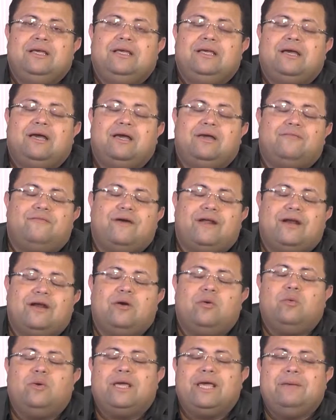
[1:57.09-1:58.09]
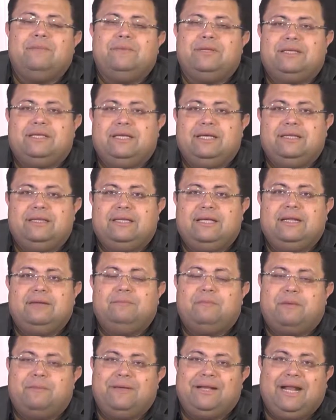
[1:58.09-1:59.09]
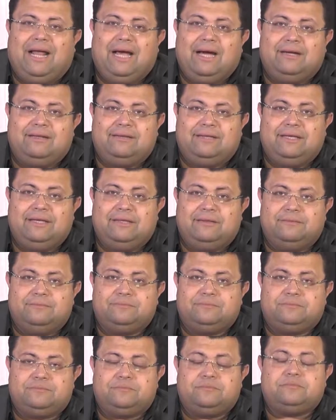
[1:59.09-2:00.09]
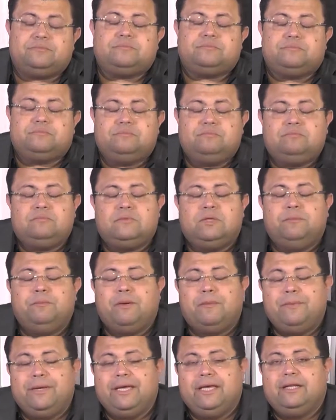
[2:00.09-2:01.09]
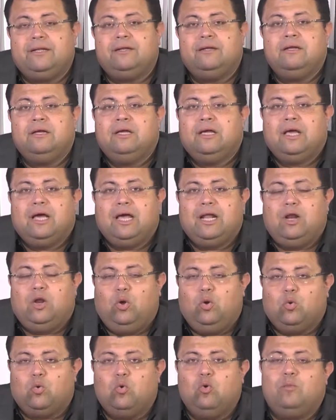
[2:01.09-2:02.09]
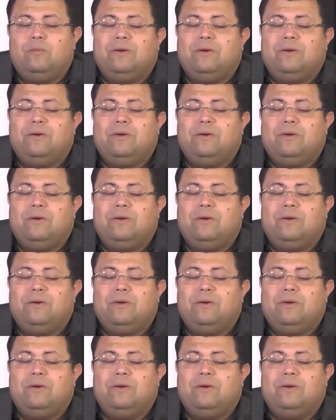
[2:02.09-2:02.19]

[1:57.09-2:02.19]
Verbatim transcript: يفرقوا جامد جدا ما بين حاجتين ما بين الحكومه